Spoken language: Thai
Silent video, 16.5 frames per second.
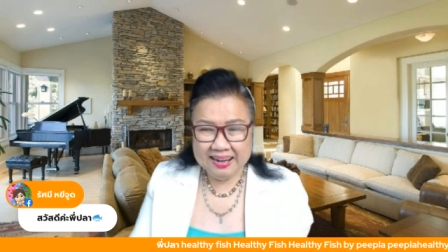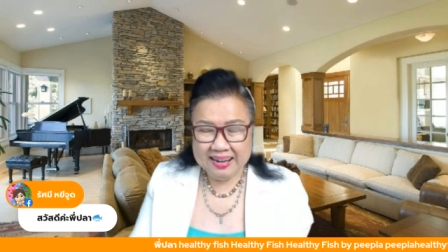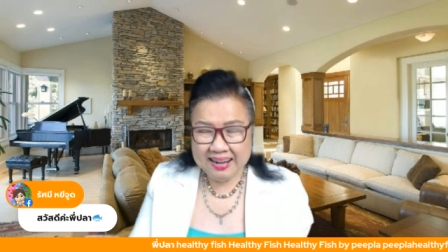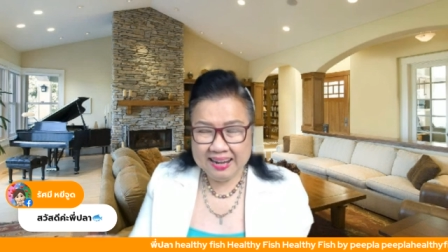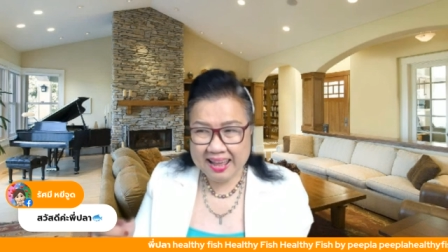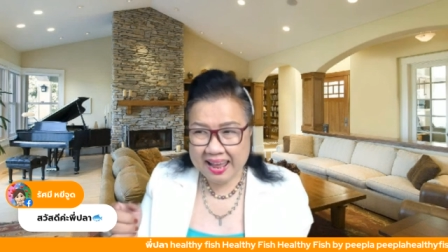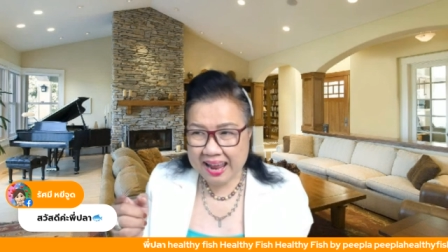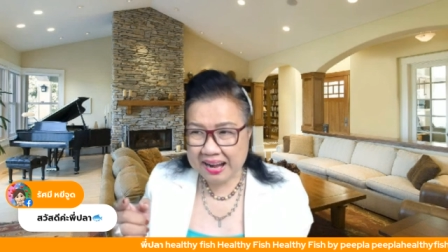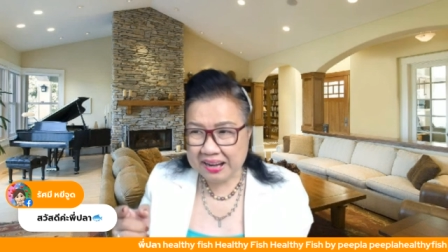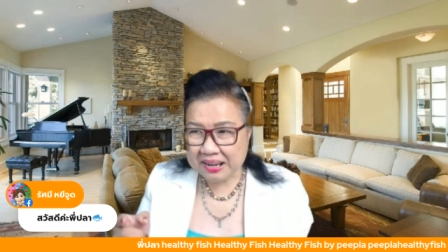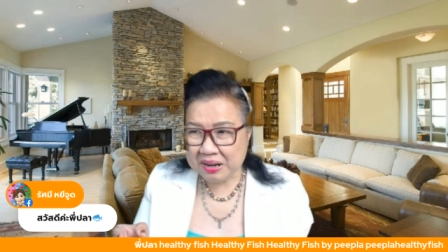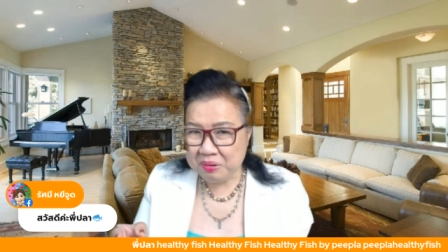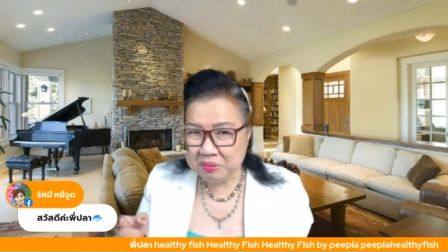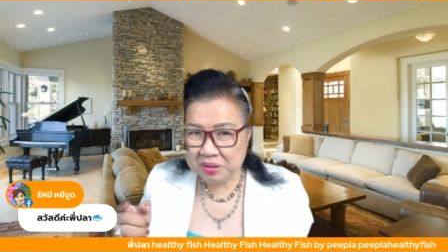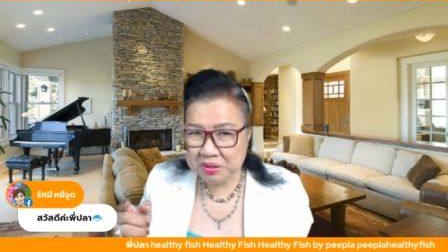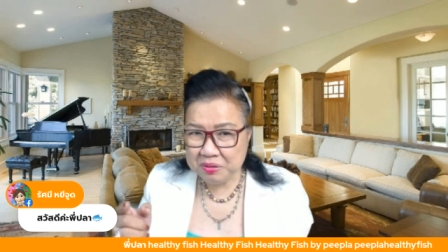และ
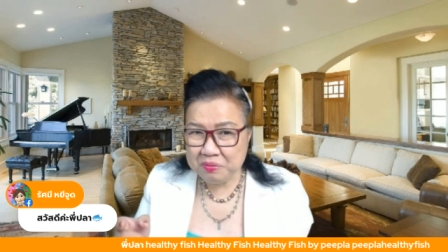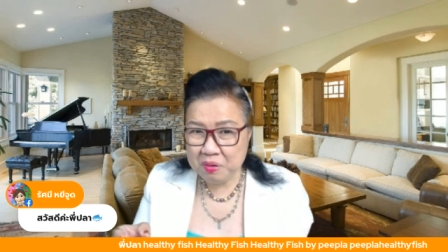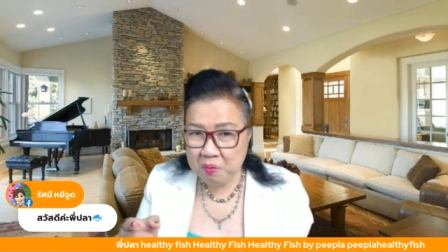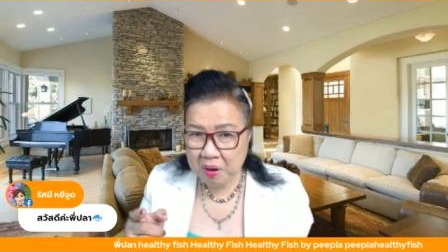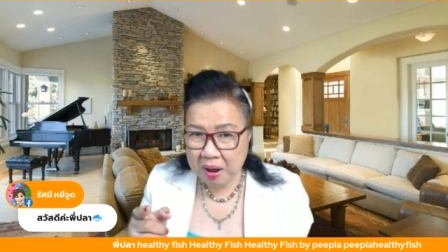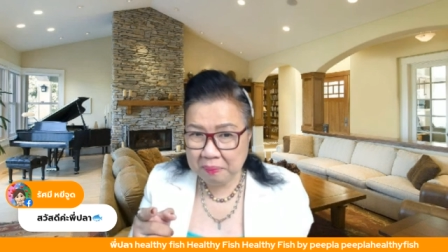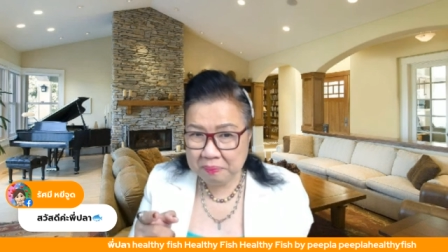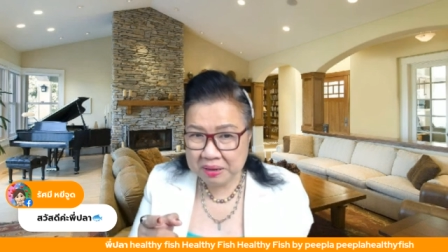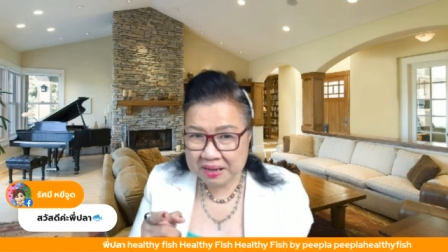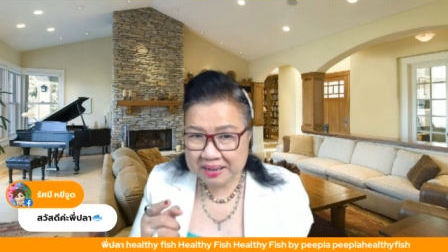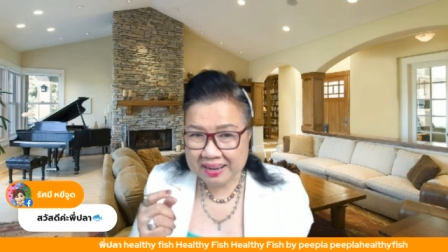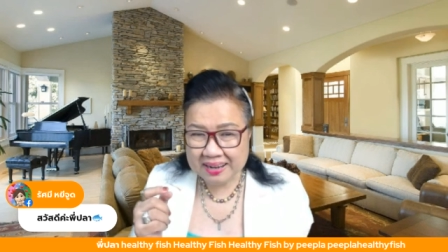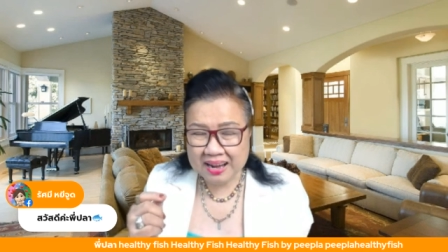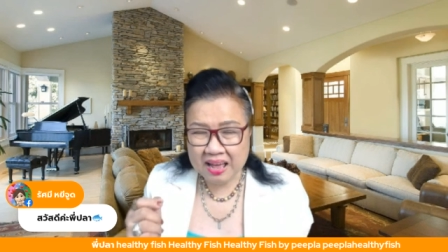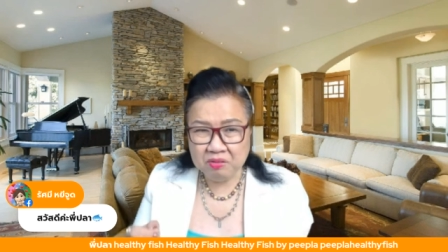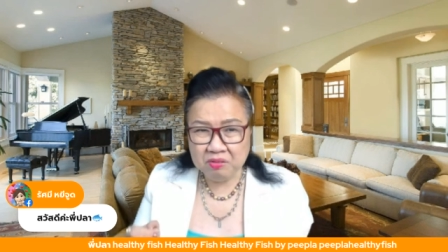เราคิดว่าความเครีย
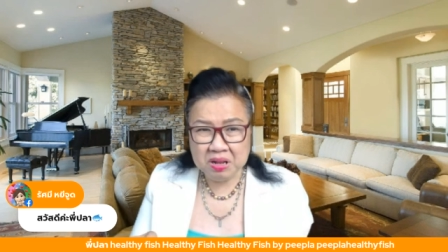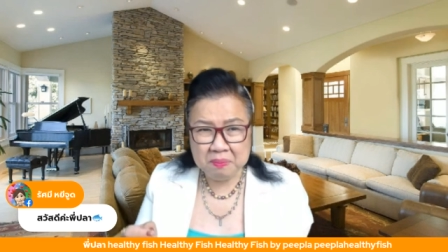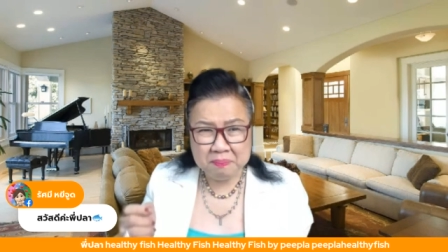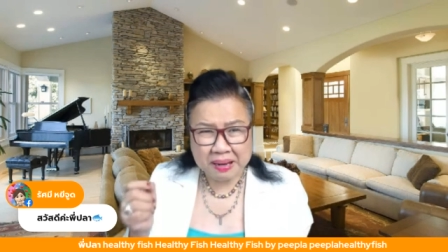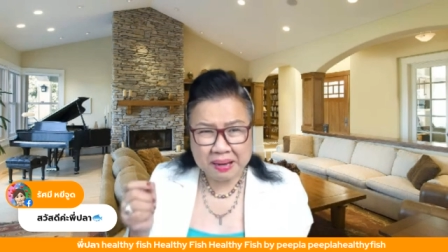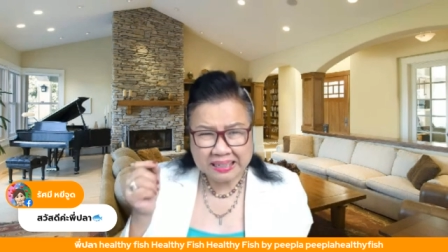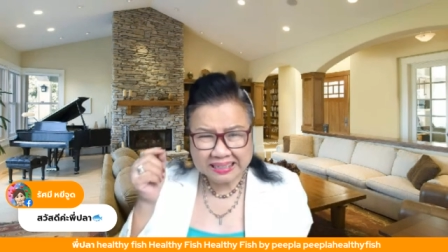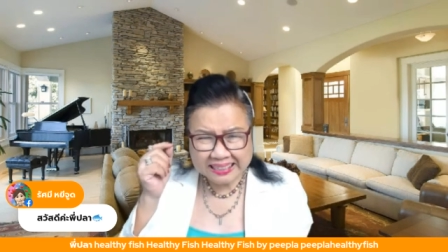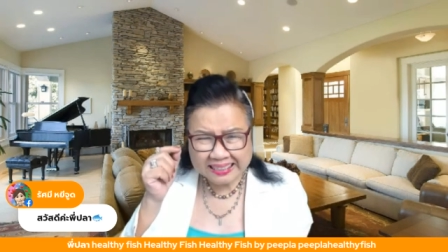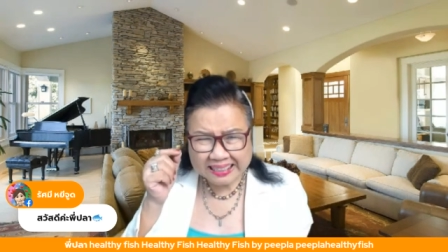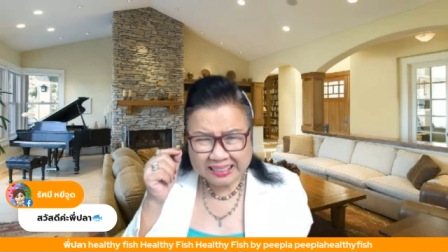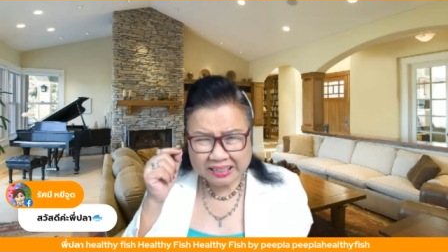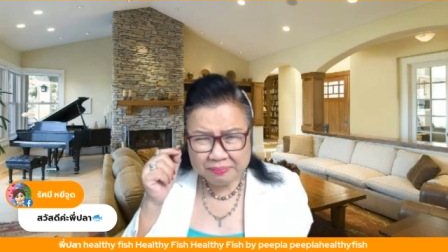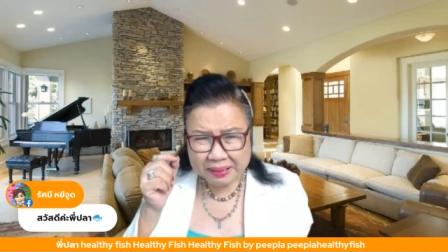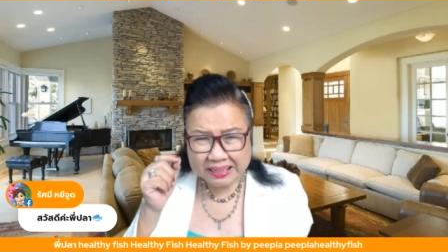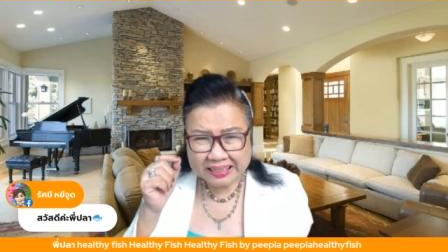ดเหล่านี้มันจ
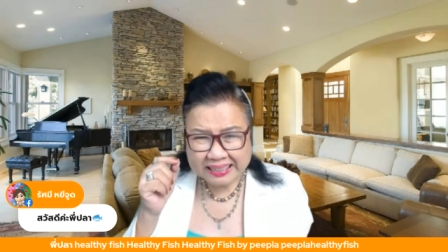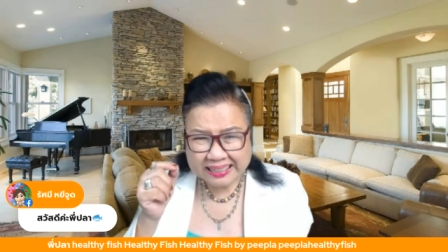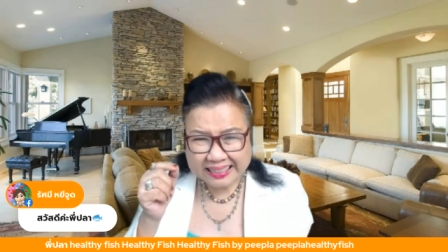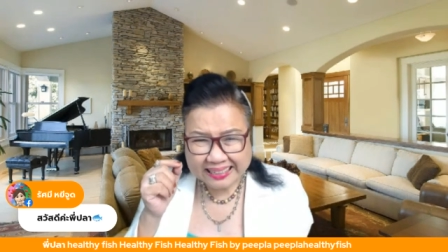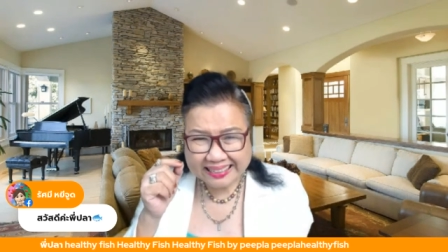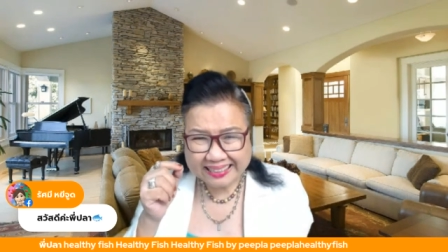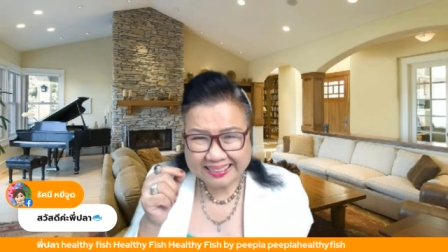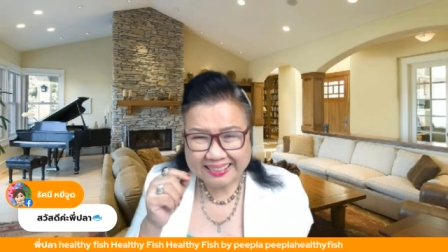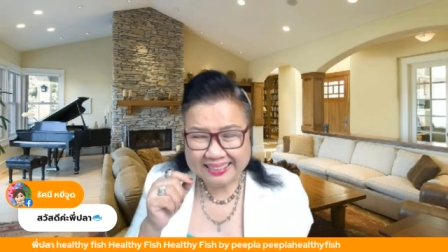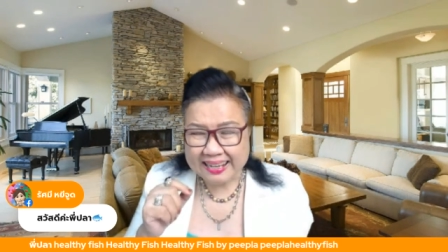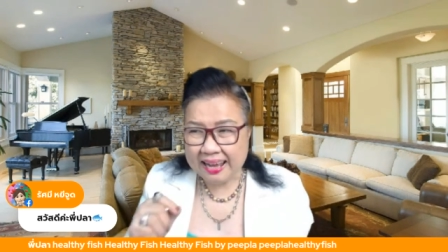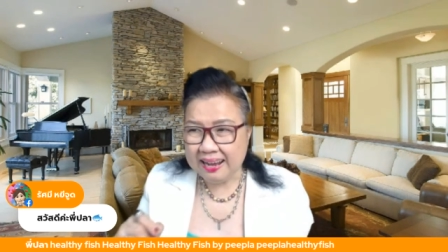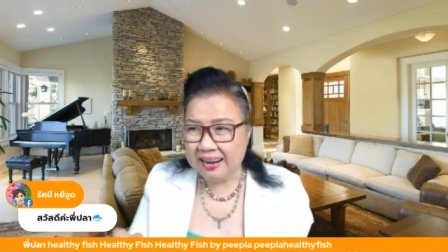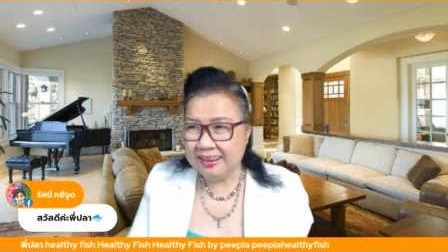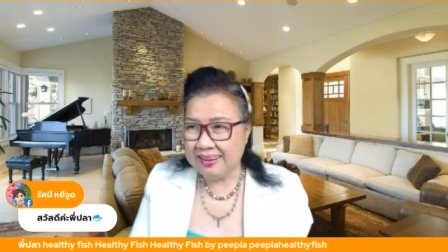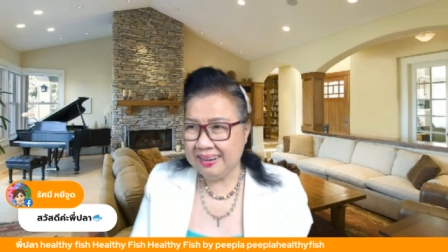ริงๆมันเกิดจาก
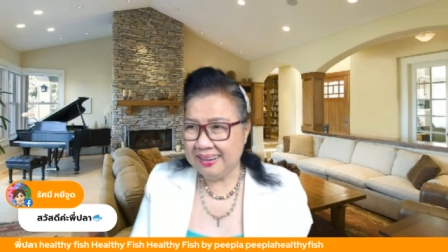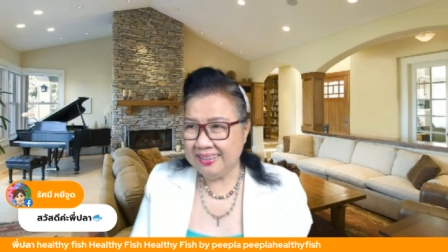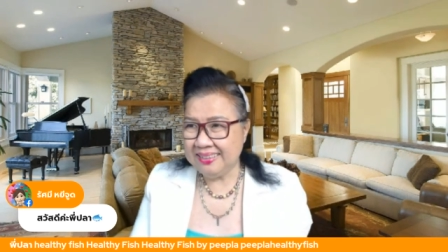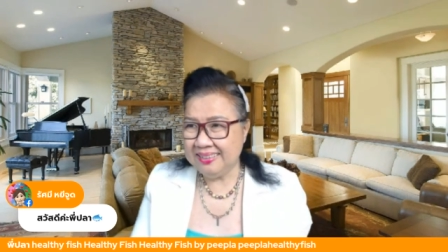อะไร